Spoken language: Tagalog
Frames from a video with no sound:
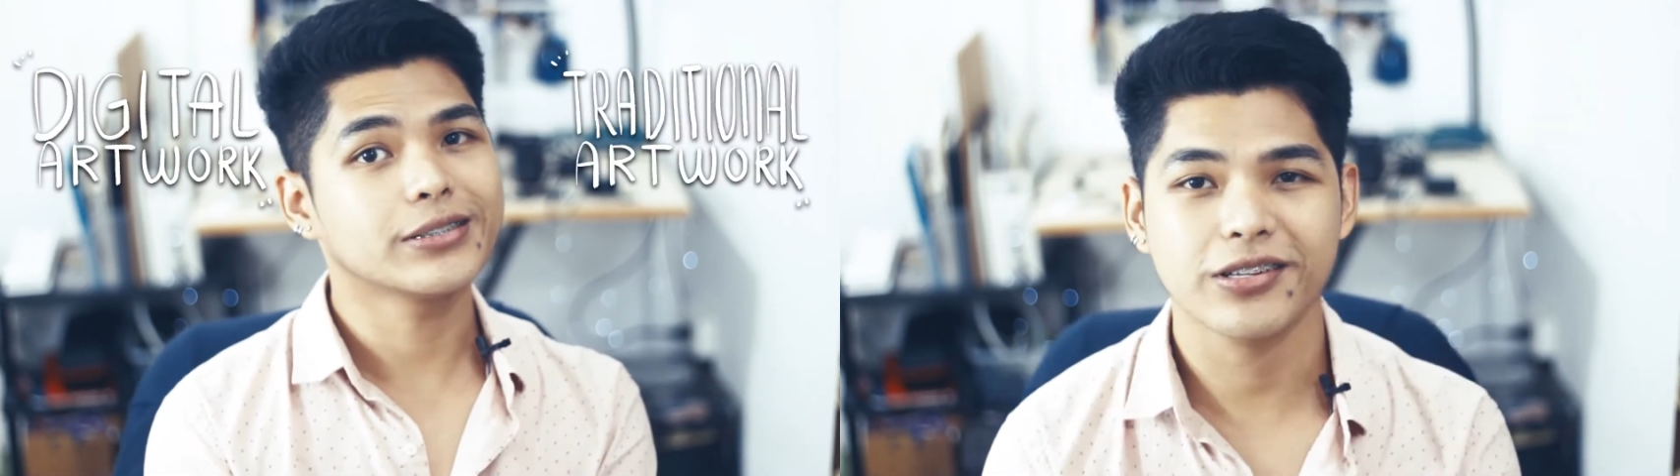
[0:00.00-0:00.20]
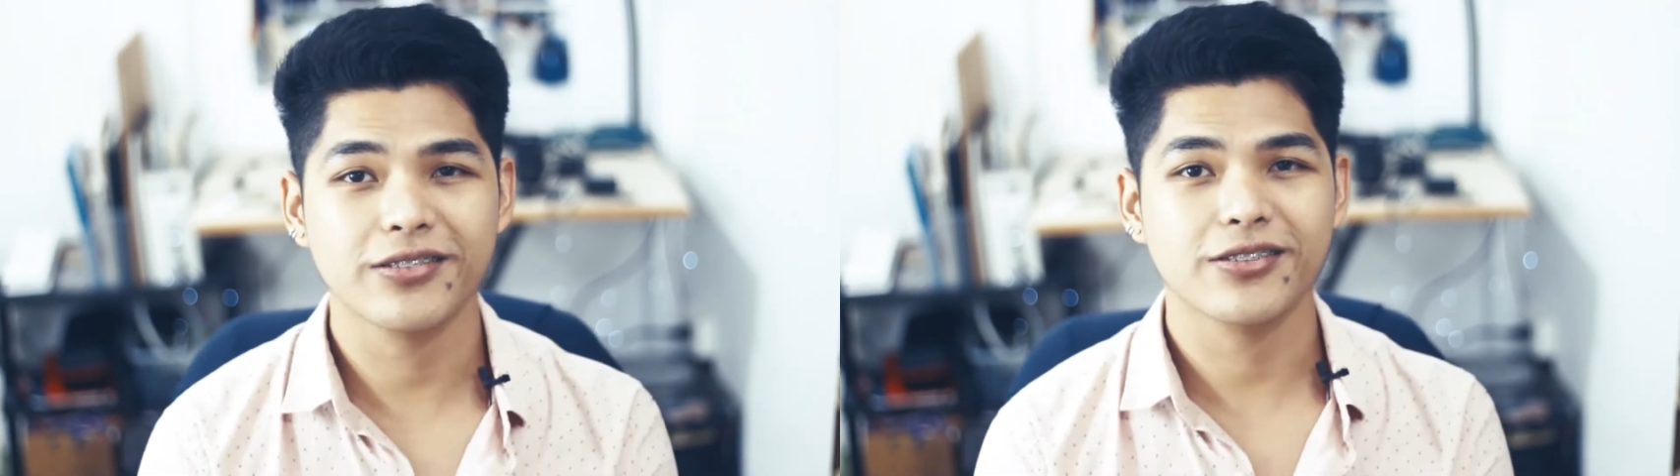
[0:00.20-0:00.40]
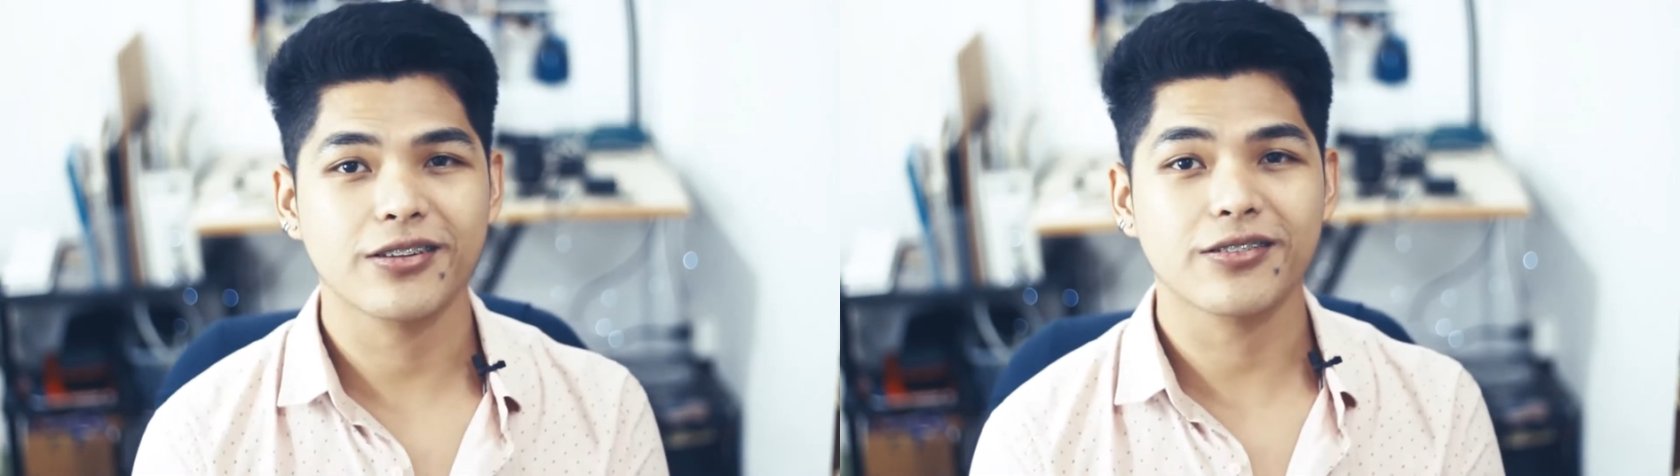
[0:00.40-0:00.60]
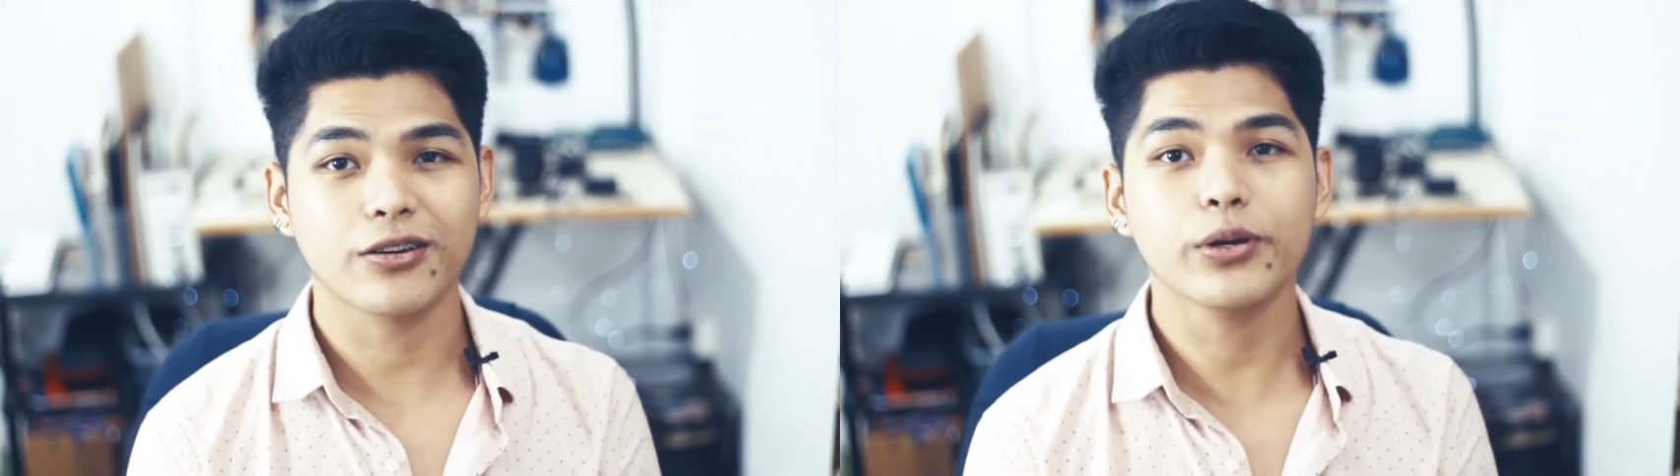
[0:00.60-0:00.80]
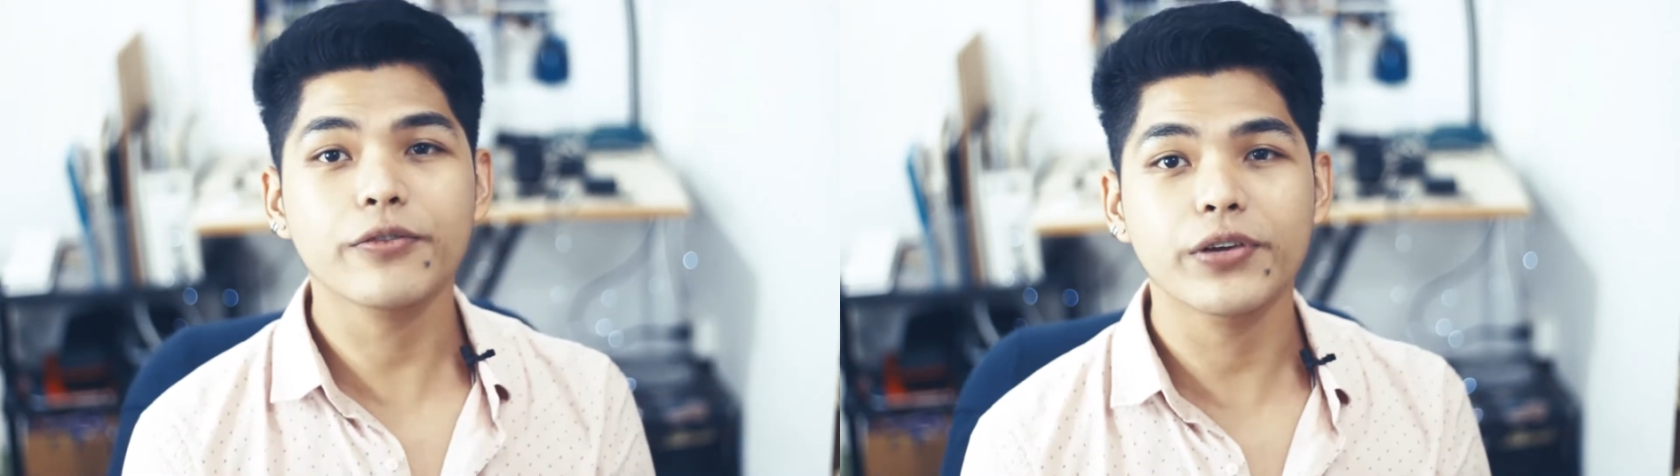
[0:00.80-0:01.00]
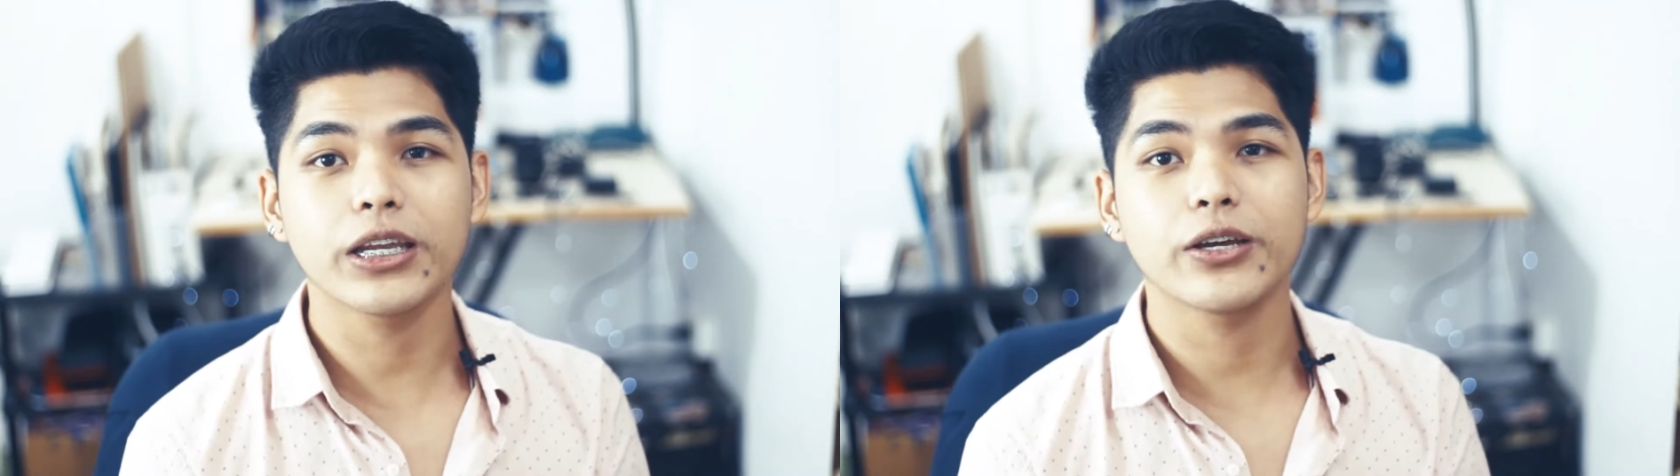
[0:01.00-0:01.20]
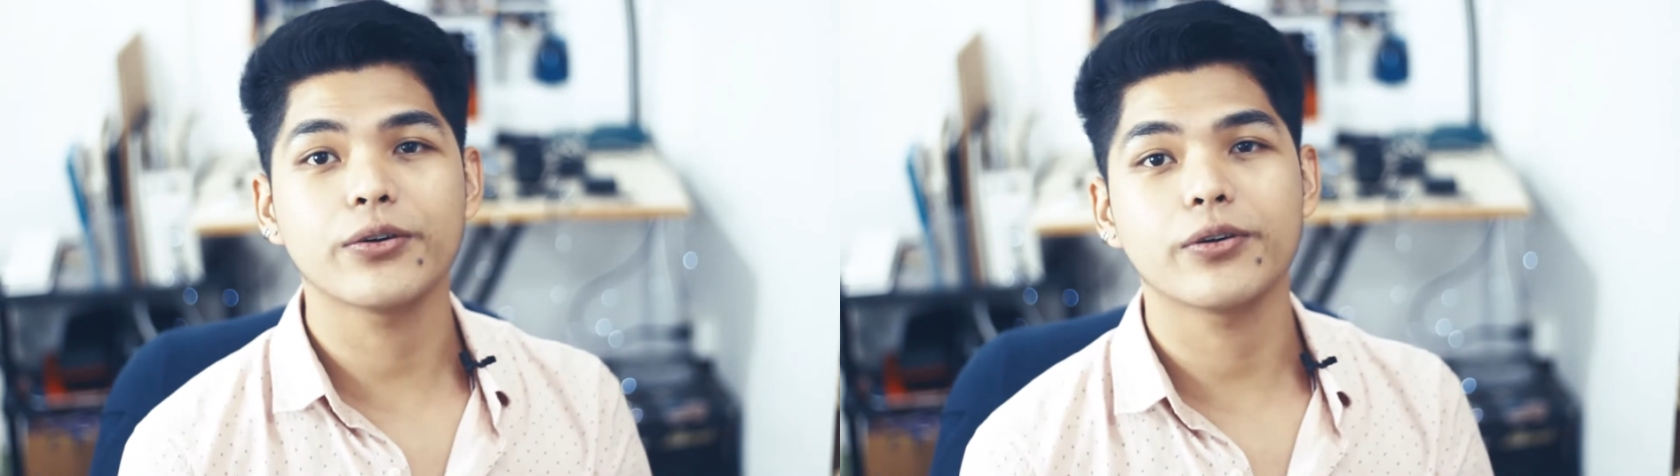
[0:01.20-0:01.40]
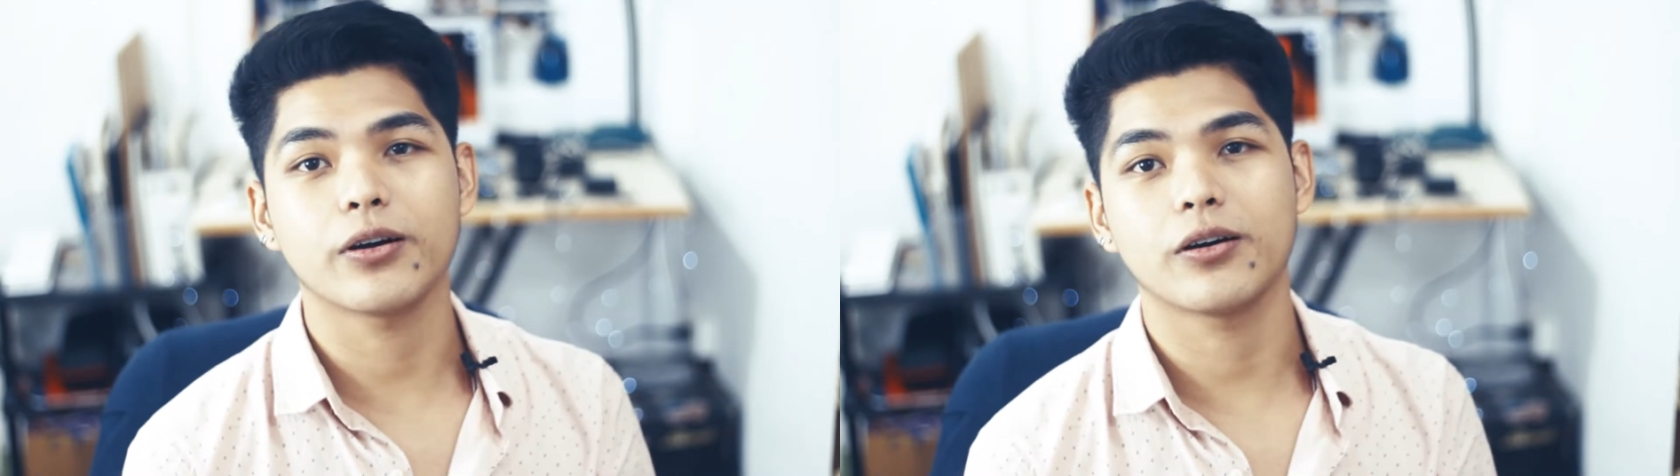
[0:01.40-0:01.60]
this is just a quick
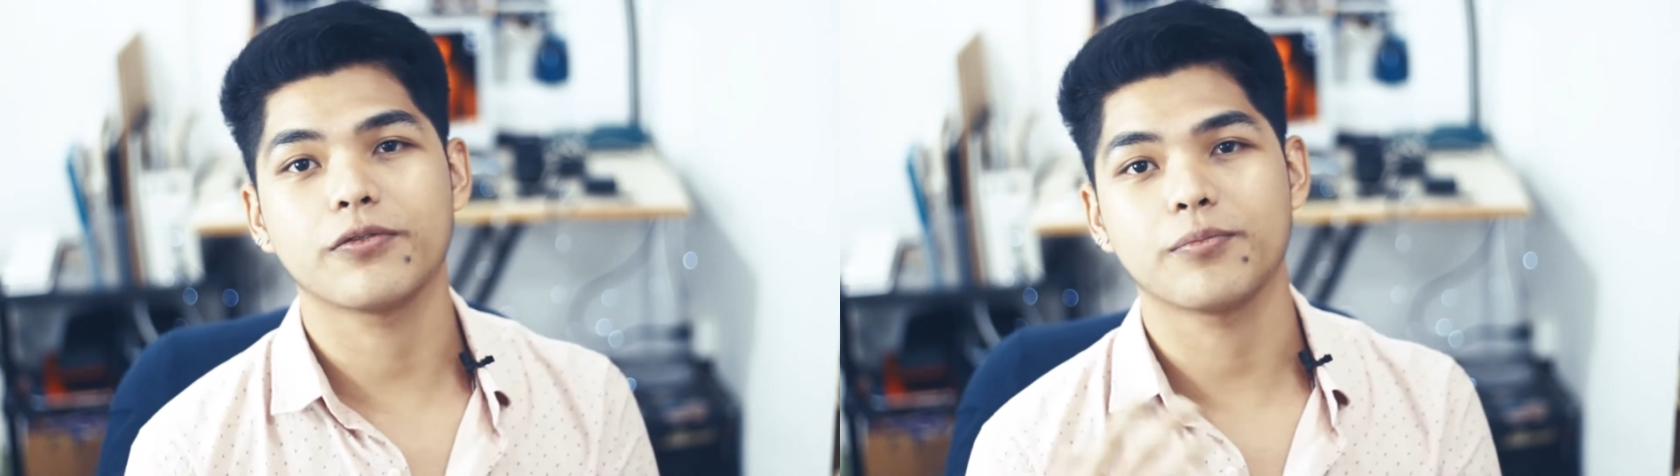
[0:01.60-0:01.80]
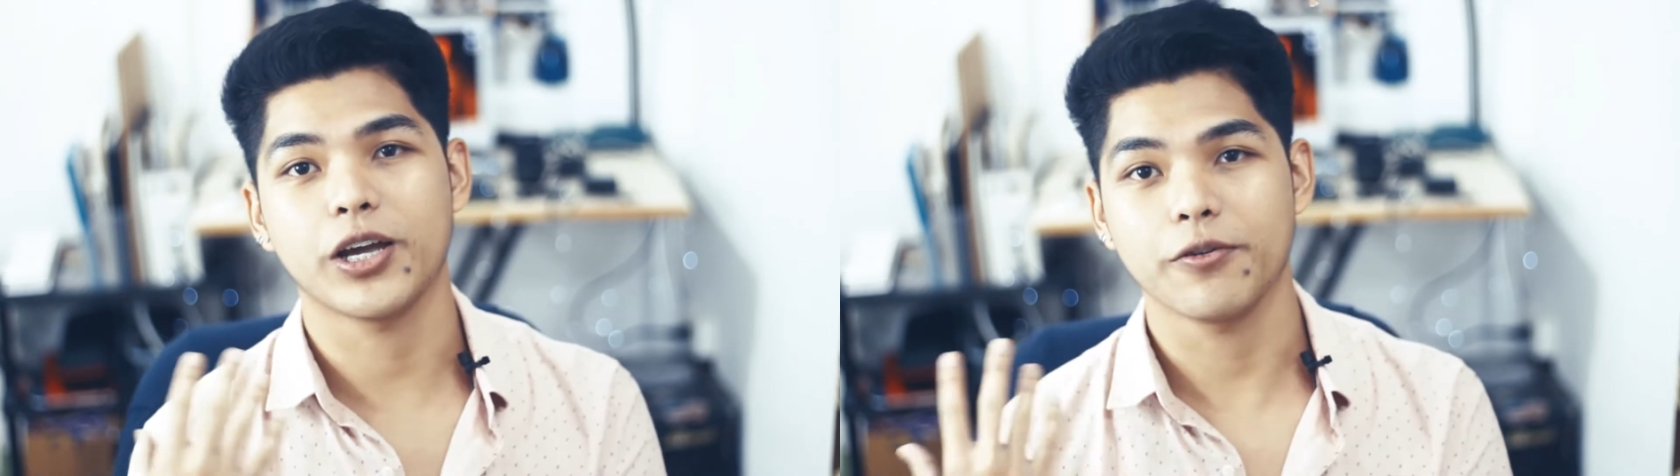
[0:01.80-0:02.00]
video of my